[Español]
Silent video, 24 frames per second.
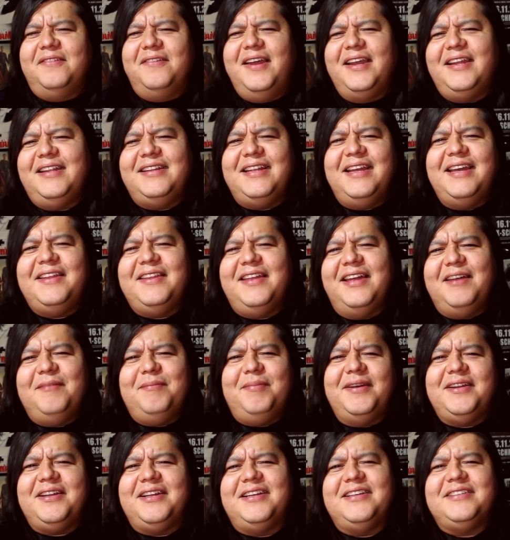no hay
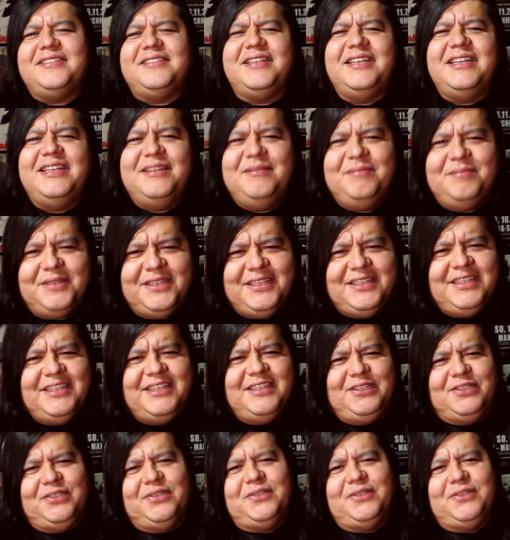nada para siempre,